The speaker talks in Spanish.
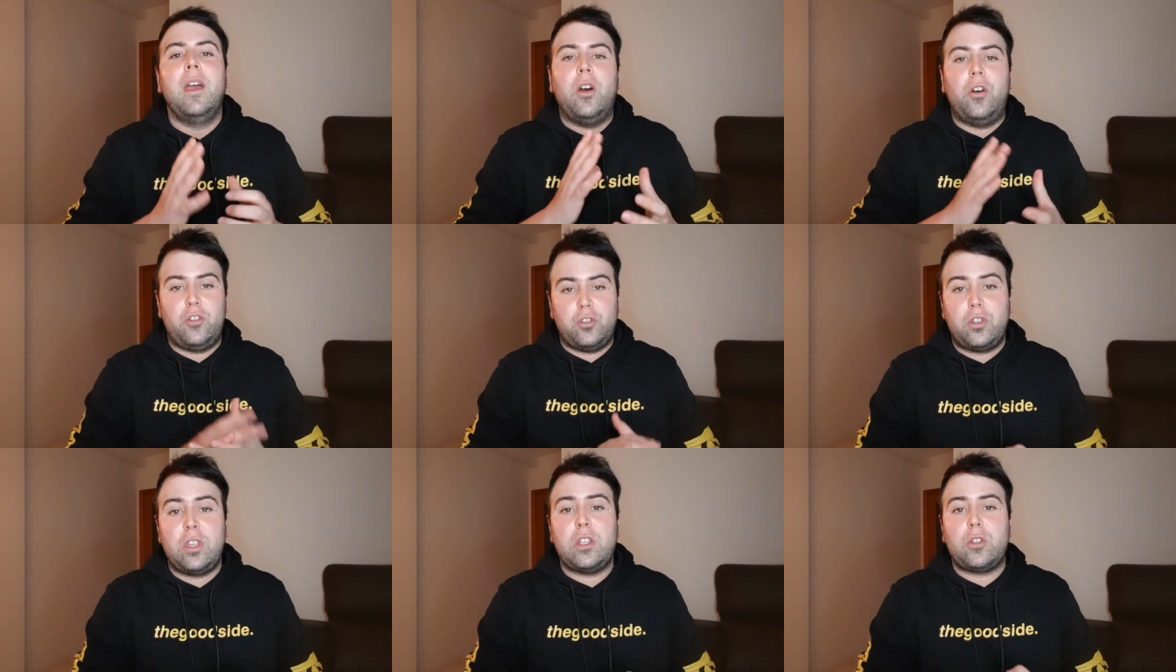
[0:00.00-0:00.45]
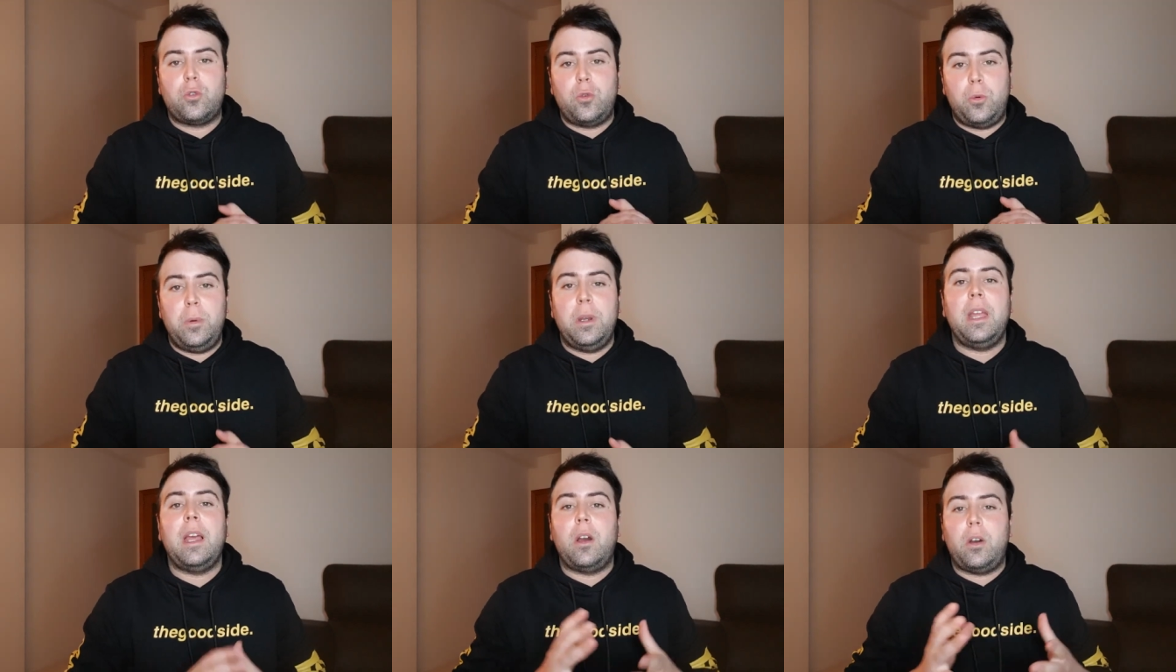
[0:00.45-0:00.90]
Os
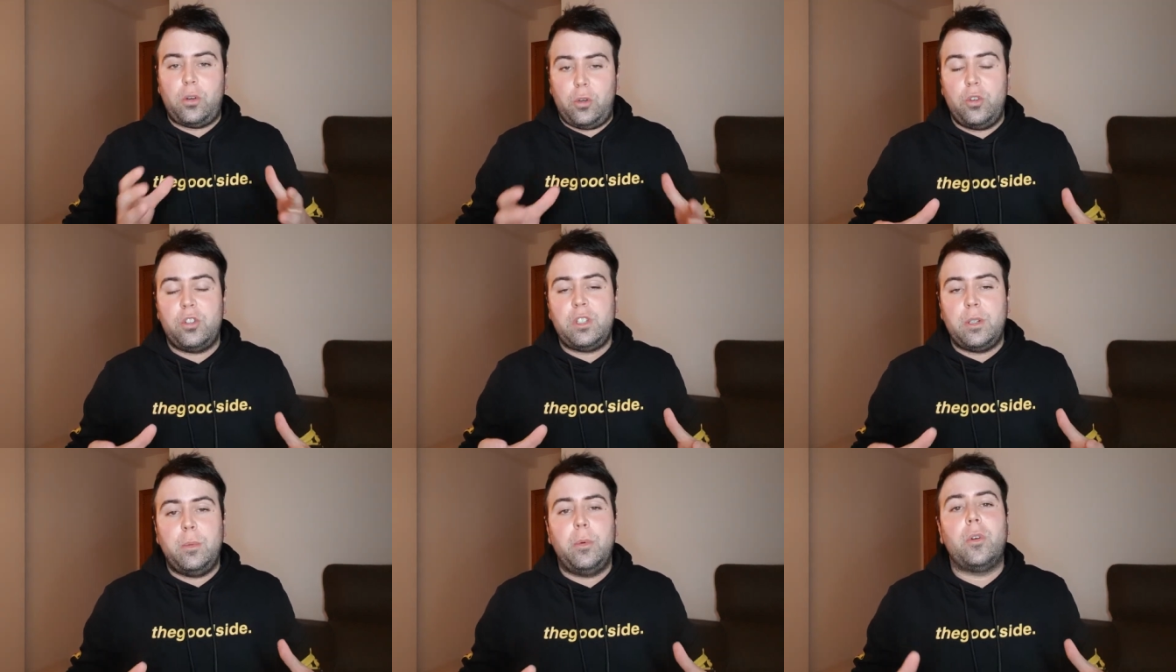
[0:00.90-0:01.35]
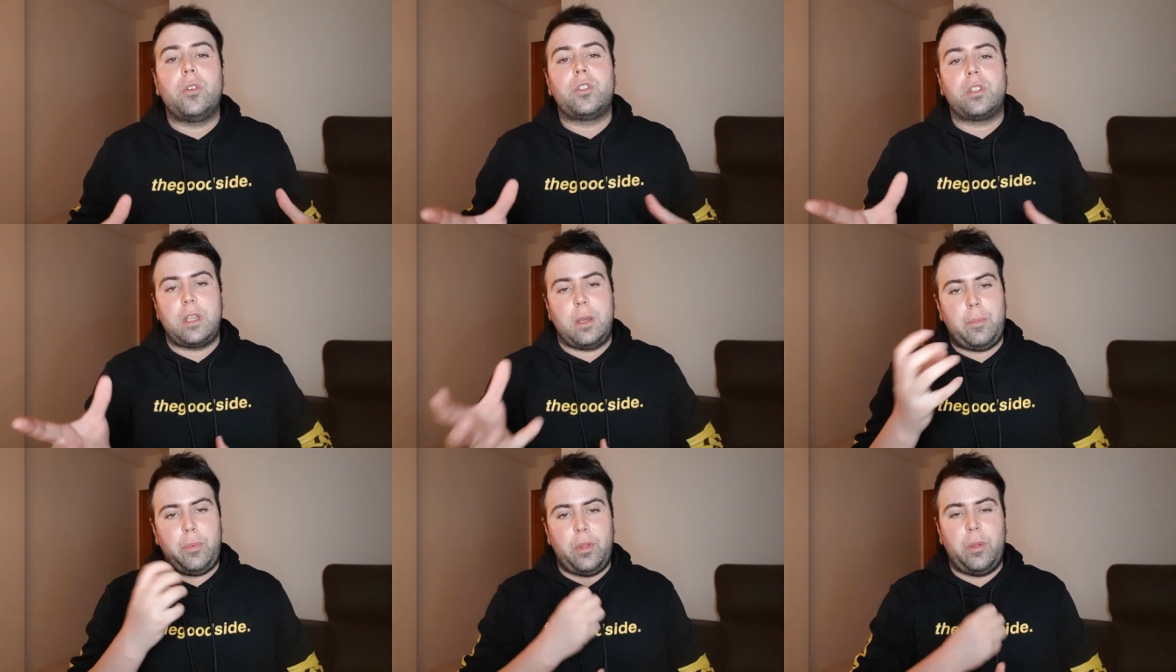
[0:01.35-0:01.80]
descubrí a Glossybox
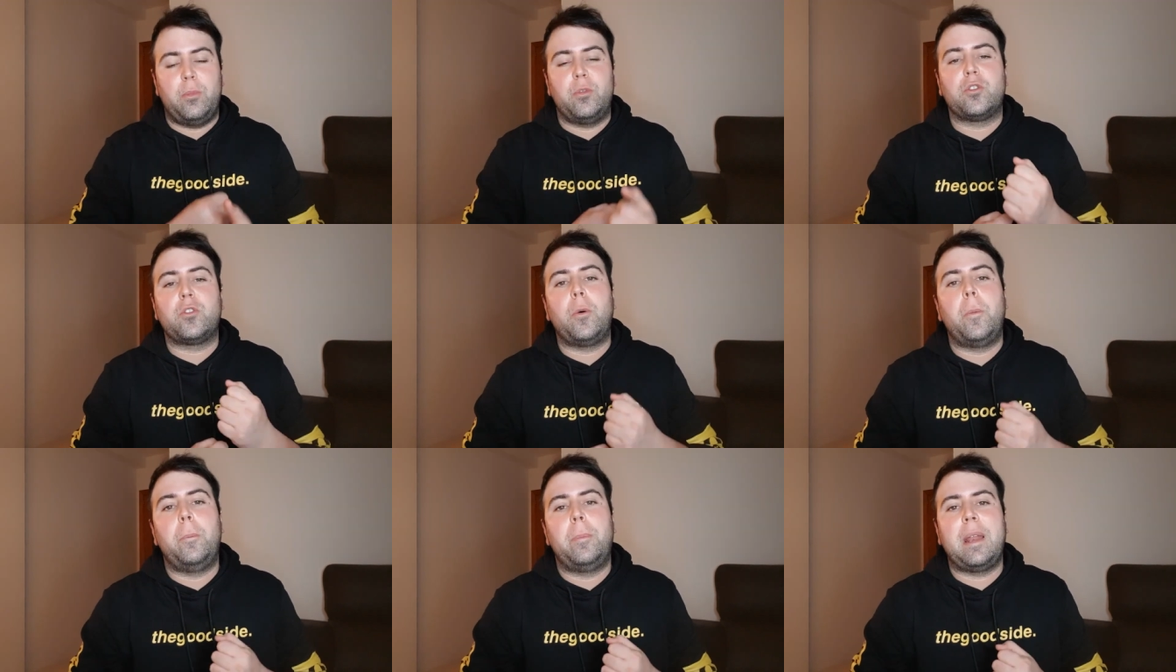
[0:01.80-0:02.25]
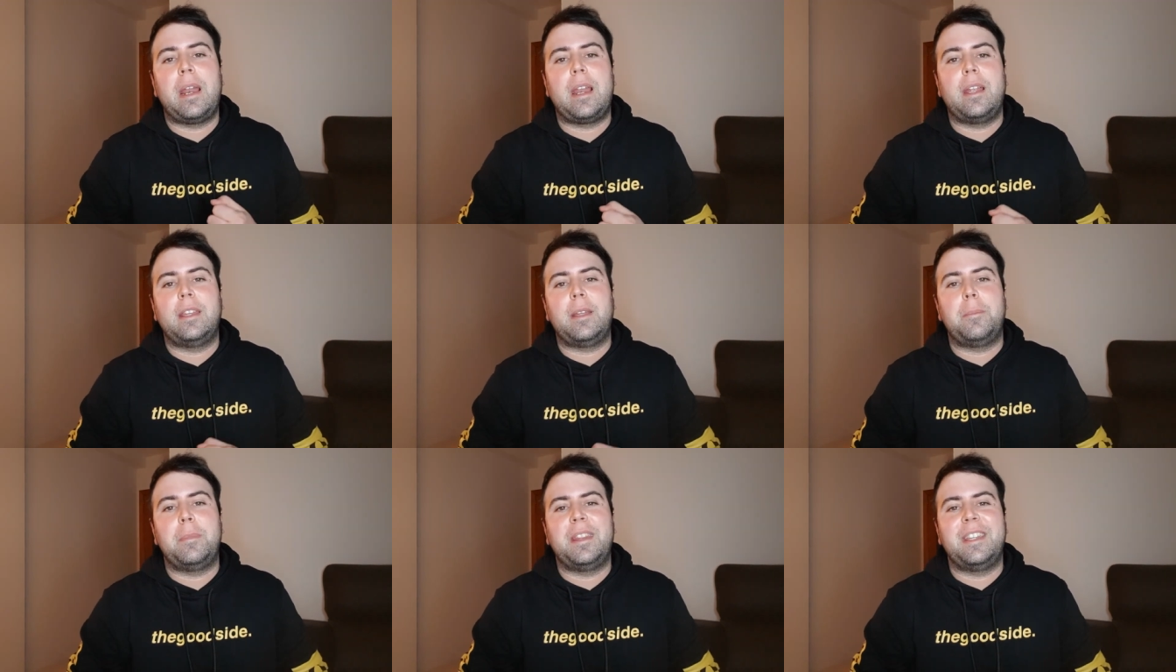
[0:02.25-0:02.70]
que podemos comprarla
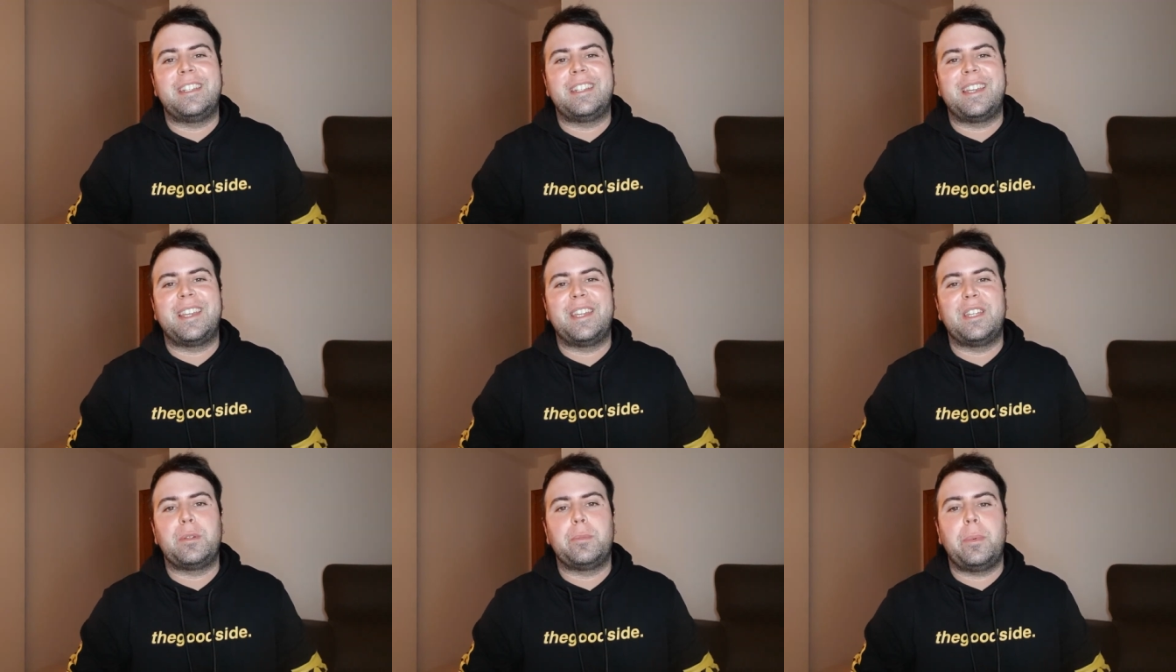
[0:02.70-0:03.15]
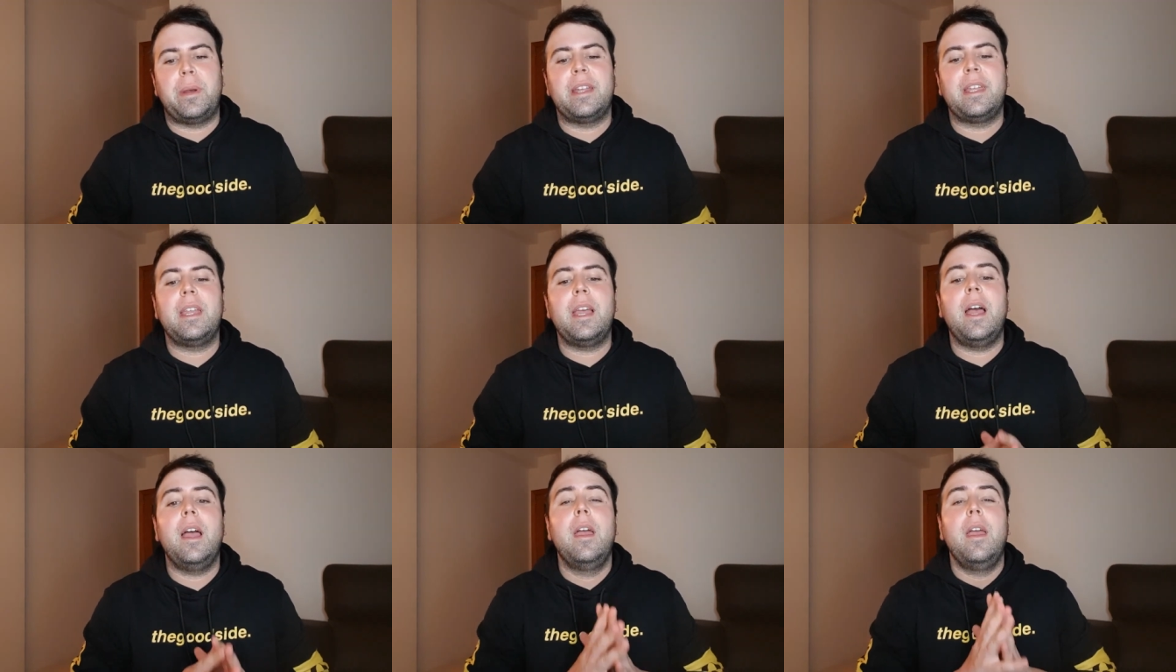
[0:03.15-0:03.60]
también desde aquí a
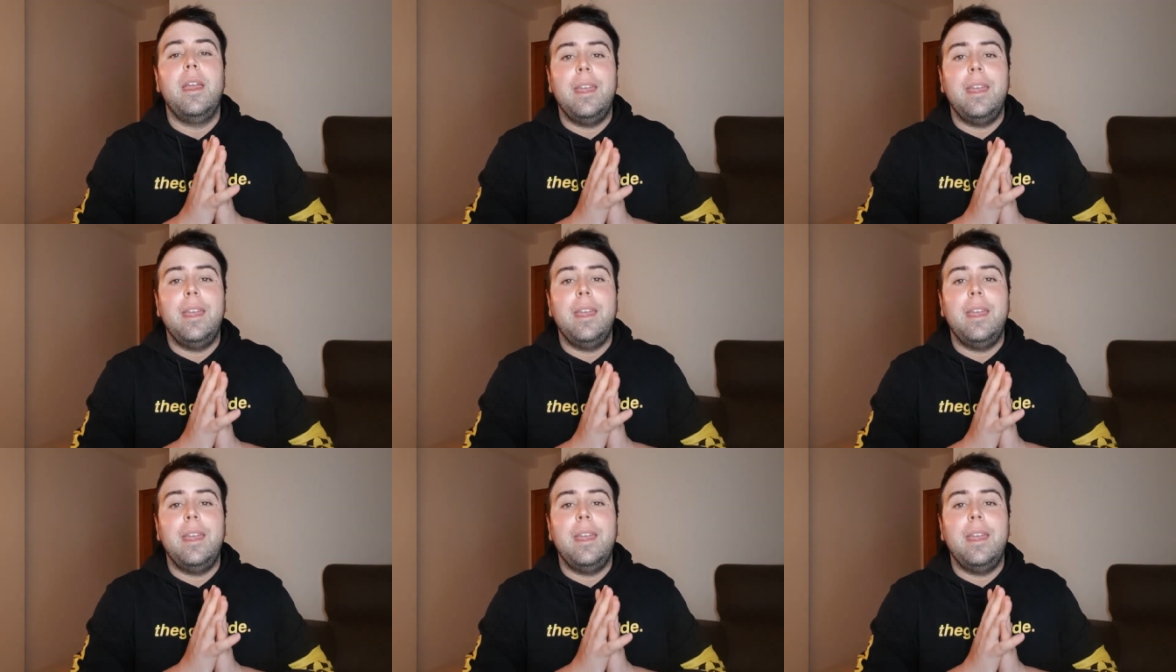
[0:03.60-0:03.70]
España